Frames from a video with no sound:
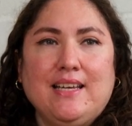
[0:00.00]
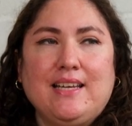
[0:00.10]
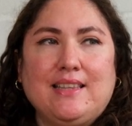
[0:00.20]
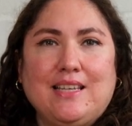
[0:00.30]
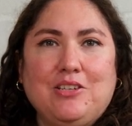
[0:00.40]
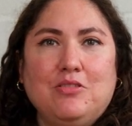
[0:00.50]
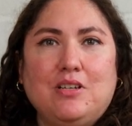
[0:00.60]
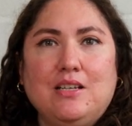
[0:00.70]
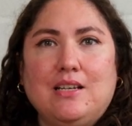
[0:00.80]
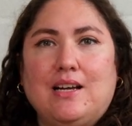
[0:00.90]
que te
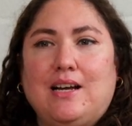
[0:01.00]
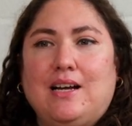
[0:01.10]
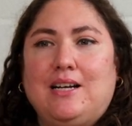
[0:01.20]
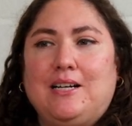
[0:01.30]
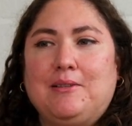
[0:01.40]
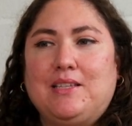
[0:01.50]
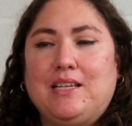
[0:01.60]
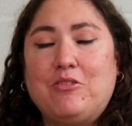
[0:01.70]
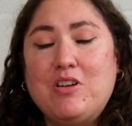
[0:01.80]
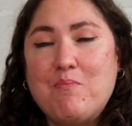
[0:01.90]
ayudan a
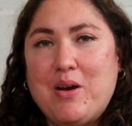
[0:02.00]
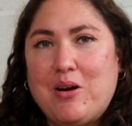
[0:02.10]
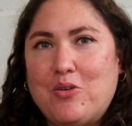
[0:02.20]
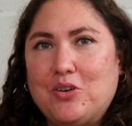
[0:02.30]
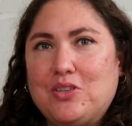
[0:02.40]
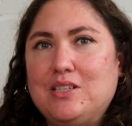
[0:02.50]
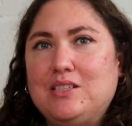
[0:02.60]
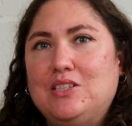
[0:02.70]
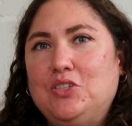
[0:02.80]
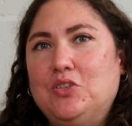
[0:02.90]
tener una mejor
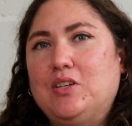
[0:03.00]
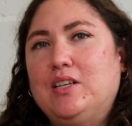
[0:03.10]
transición,